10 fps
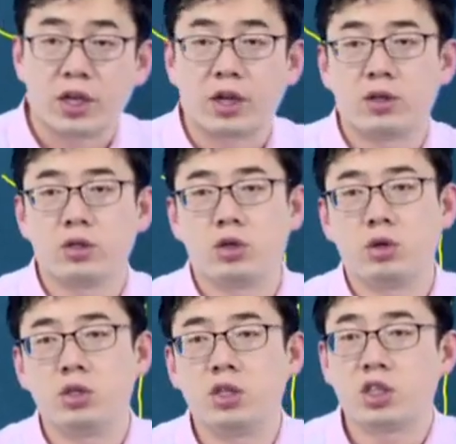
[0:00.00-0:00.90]
点。
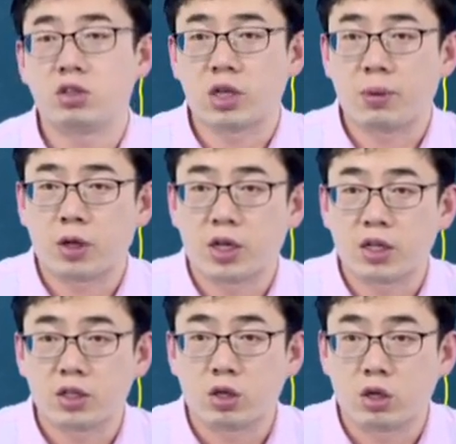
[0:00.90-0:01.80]
Q 一就代表它
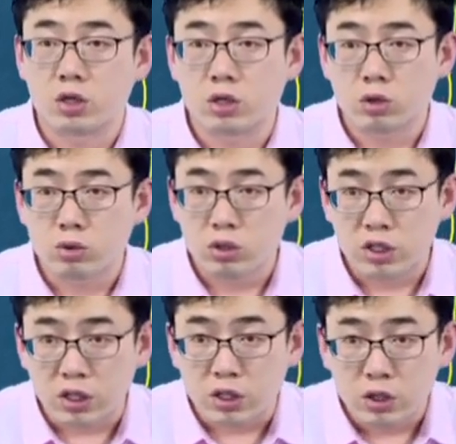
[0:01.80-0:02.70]
的
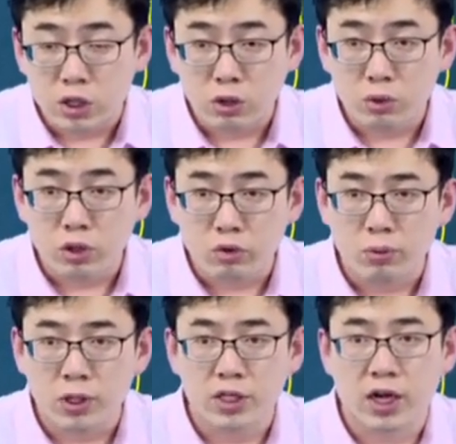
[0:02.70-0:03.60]
这个相对应规
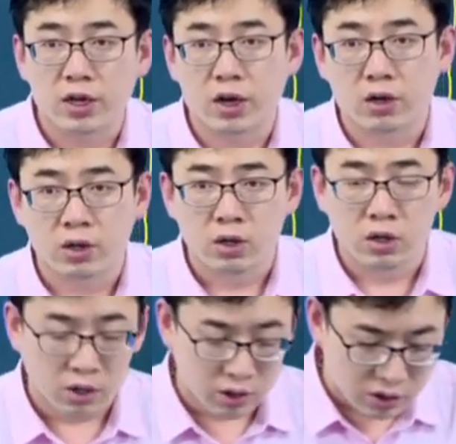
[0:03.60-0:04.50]
模的产量，
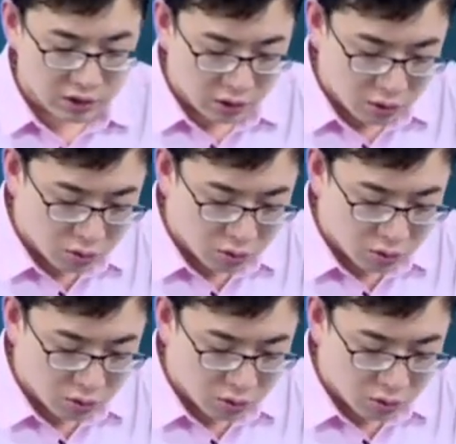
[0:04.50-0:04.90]
然